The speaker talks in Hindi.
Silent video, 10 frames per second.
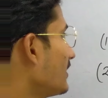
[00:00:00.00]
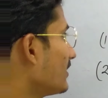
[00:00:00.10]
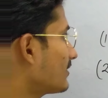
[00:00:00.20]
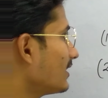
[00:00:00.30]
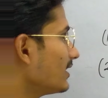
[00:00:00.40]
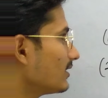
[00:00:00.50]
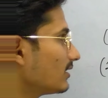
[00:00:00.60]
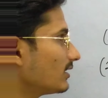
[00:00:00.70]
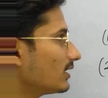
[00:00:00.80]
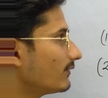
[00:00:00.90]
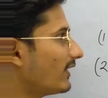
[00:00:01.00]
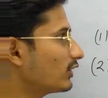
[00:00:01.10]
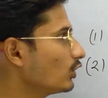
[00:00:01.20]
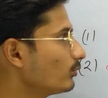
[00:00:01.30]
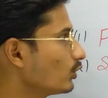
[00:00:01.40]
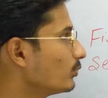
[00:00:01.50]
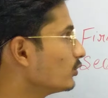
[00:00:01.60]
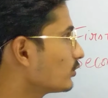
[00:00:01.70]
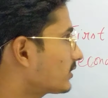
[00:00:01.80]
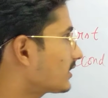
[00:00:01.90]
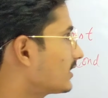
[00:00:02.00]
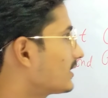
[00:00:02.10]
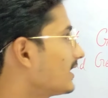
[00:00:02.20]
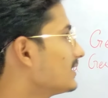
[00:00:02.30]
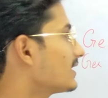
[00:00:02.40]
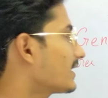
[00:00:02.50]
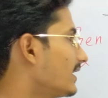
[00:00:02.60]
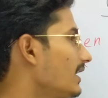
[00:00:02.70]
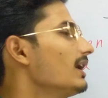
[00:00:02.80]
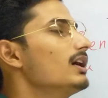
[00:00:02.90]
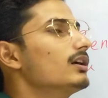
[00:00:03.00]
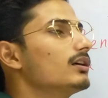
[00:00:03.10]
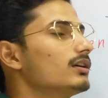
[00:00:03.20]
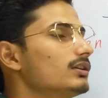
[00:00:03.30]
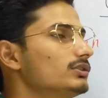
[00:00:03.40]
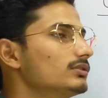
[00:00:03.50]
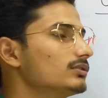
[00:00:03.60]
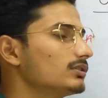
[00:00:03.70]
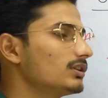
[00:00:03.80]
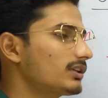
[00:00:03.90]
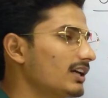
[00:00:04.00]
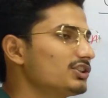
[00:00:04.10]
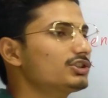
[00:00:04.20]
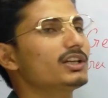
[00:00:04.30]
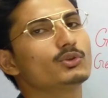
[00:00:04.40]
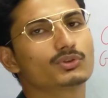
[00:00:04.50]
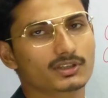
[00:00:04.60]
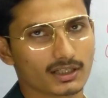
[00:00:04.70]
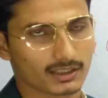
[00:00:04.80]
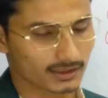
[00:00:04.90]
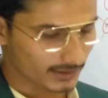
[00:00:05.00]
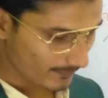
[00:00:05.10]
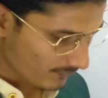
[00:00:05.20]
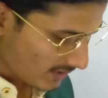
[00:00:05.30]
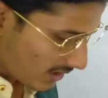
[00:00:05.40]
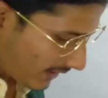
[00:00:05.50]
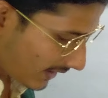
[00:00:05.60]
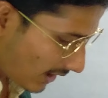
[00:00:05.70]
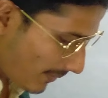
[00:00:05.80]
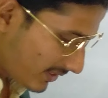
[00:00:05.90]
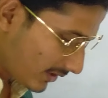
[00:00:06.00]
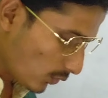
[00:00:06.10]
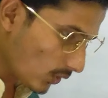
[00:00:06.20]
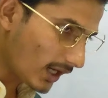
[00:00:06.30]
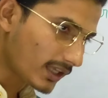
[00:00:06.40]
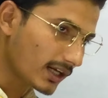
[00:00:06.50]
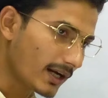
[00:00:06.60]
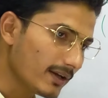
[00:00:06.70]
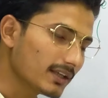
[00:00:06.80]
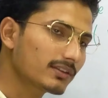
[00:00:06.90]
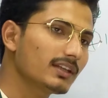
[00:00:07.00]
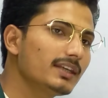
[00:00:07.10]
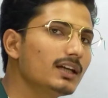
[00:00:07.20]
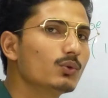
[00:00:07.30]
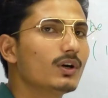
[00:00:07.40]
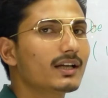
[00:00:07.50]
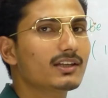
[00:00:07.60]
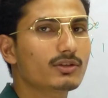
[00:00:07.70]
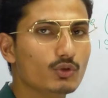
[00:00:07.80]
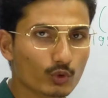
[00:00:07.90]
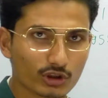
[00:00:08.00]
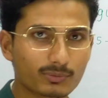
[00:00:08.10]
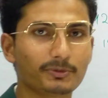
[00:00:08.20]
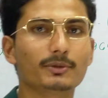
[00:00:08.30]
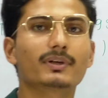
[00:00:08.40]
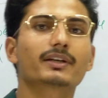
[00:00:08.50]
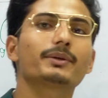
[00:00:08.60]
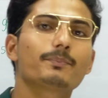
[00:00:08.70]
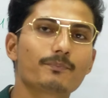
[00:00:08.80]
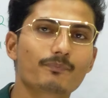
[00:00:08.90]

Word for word: से इसकी वैक्यूम ट्यूब यूज़ की जगह ट्रांजिस्टर यूज़ किया गया था ठीक है अब इससे हुआ क्या इससे ये हुआ कि इसकी कुछ स्पीड बढ़ गई